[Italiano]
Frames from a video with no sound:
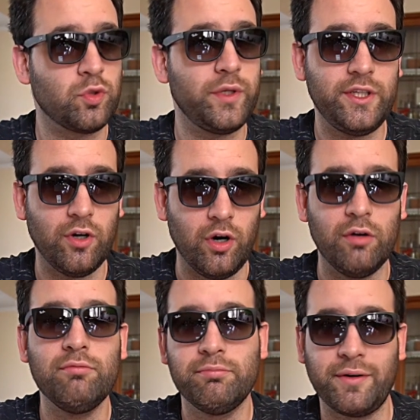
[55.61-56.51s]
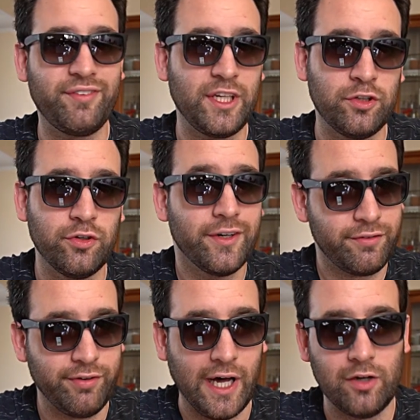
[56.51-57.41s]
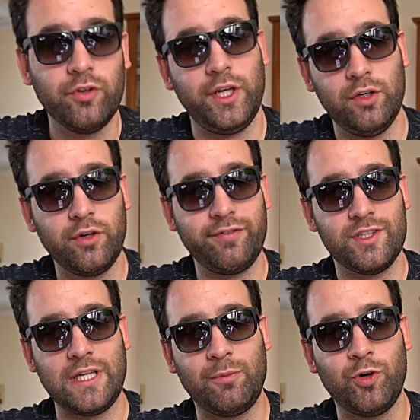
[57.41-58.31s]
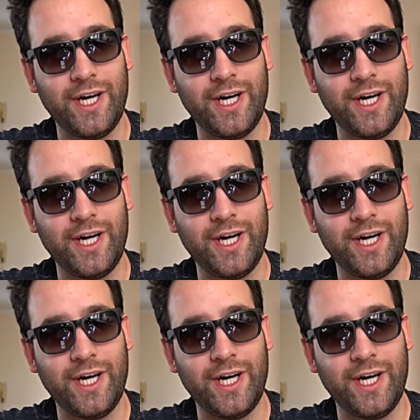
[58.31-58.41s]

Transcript: quindi ho preferito rifarlo e lo rifacciamo